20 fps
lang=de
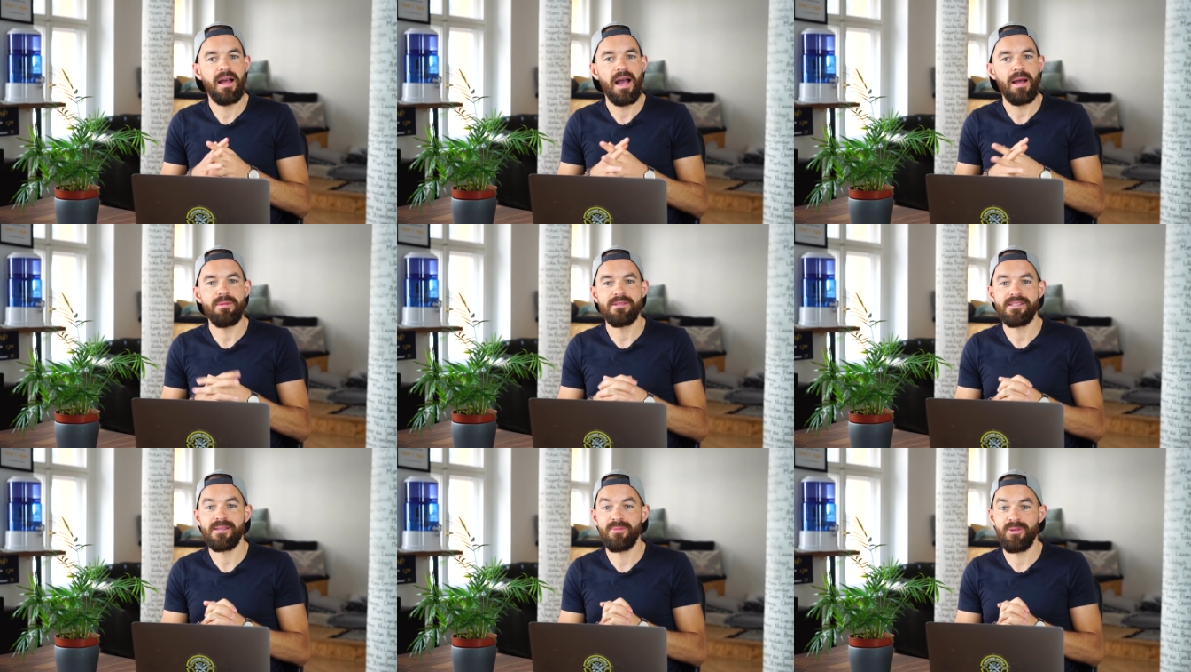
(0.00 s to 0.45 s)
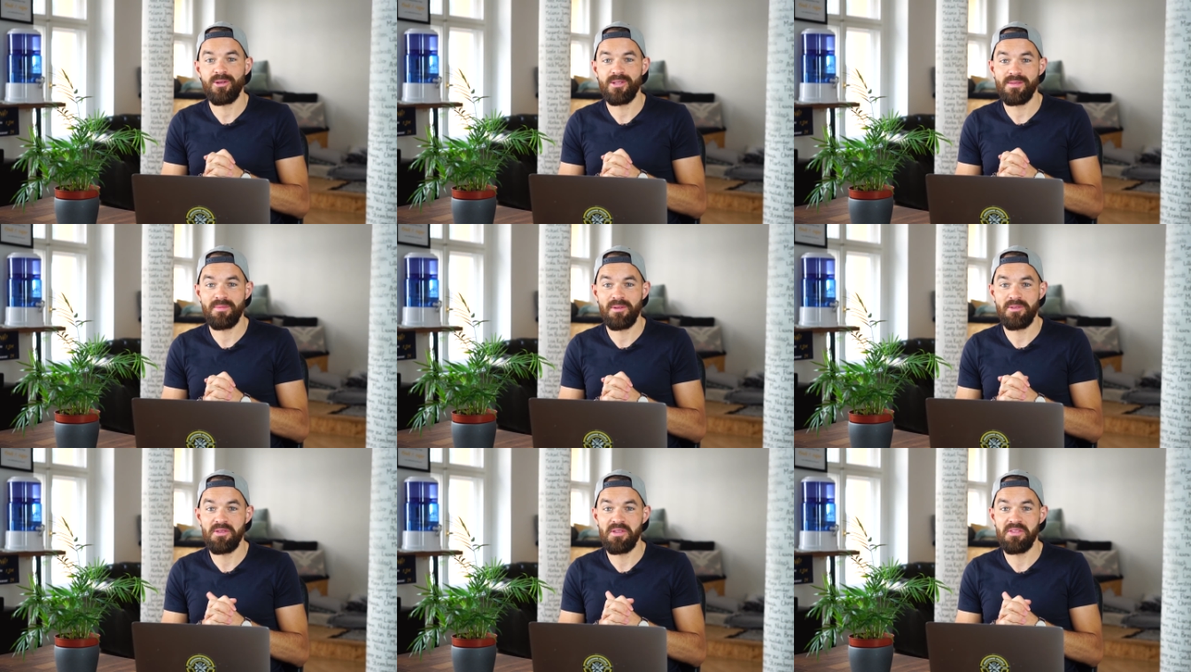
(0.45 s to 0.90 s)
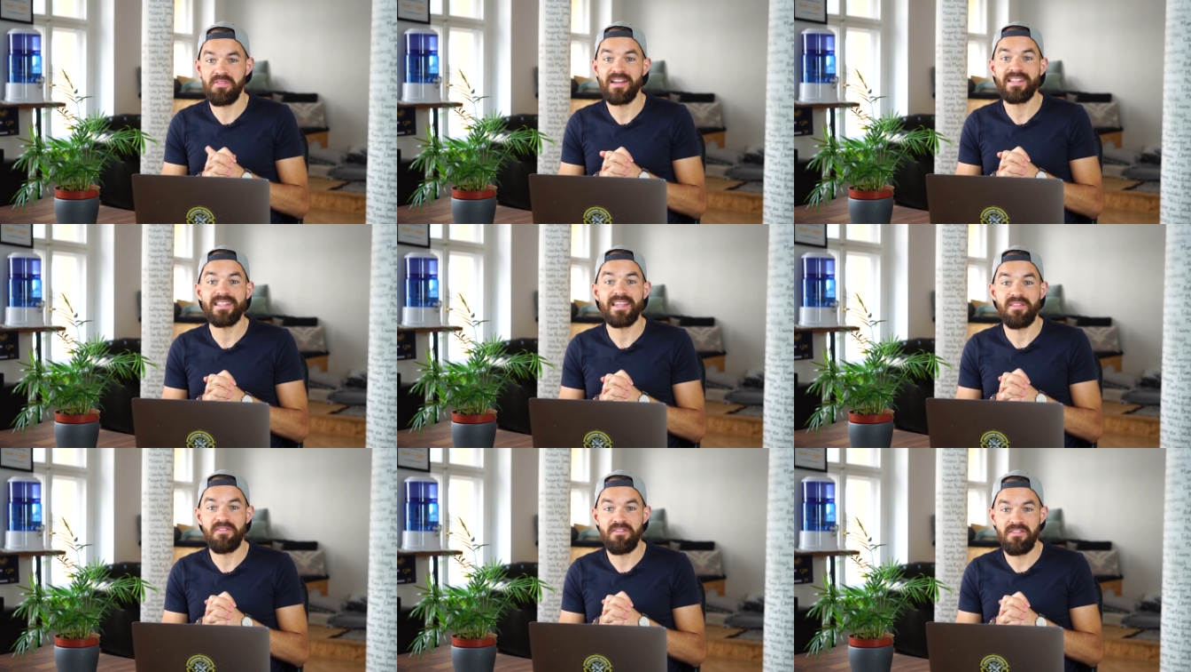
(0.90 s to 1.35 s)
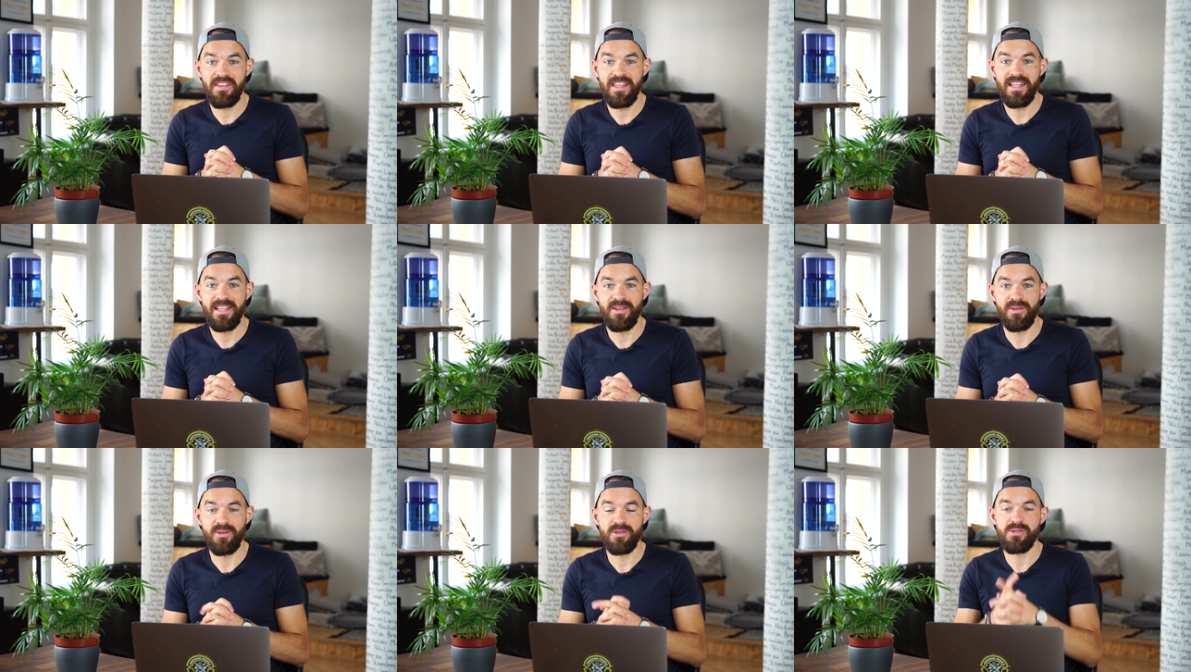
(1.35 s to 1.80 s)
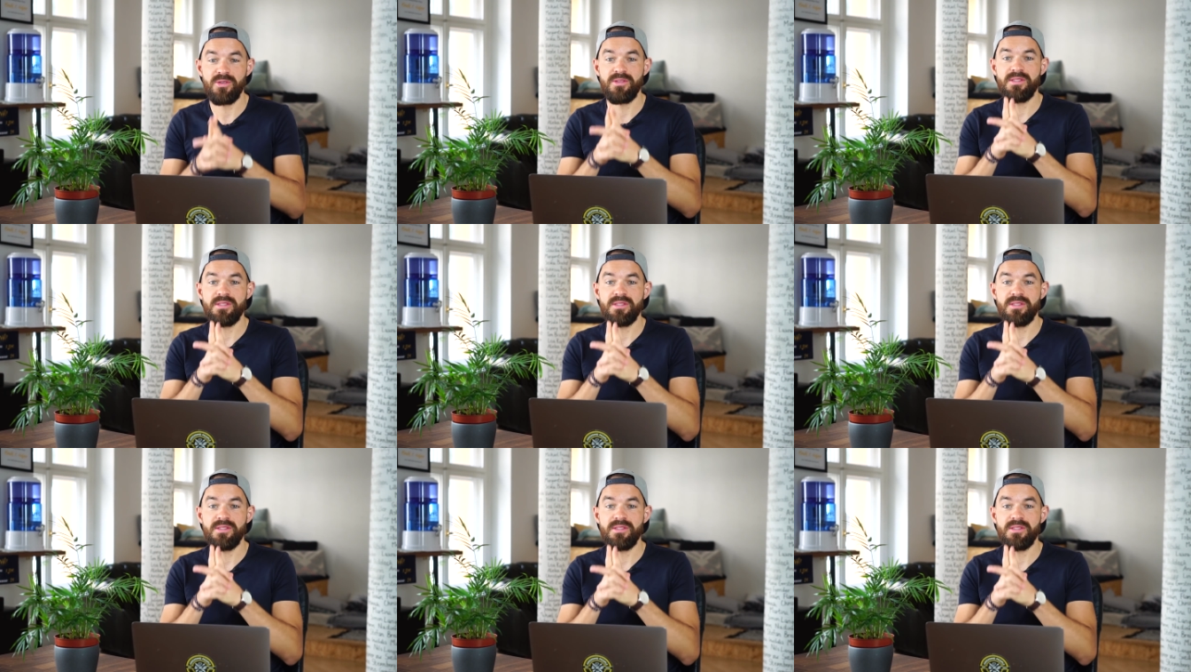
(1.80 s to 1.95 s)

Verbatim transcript: Aber es gibt trotzdem natürlich weiterhin Videos.